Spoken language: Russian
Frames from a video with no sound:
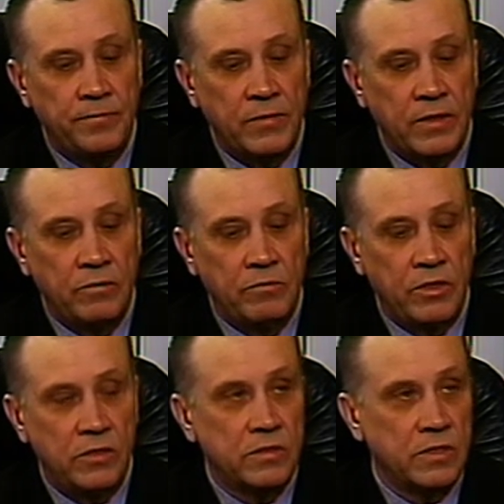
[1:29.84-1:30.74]
э,
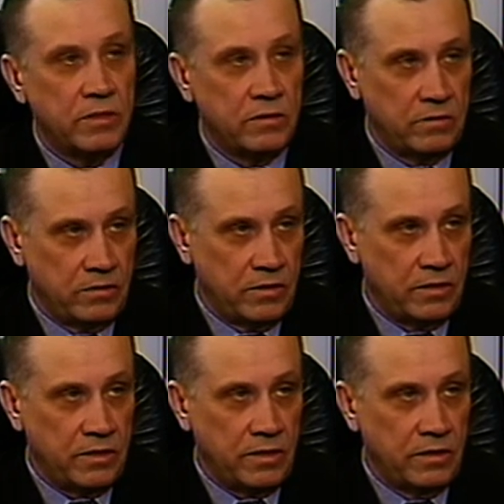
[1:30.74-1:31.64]
министра
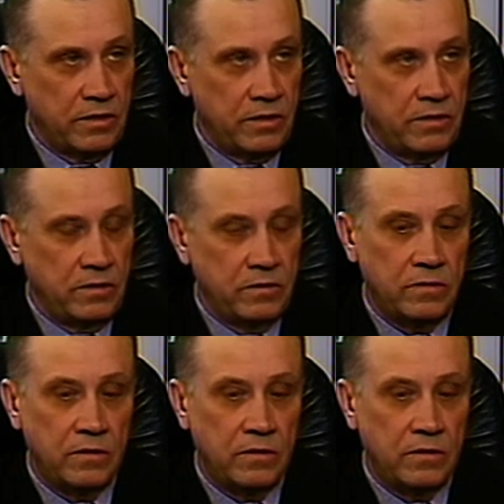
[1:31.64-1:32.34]
иностранных дел,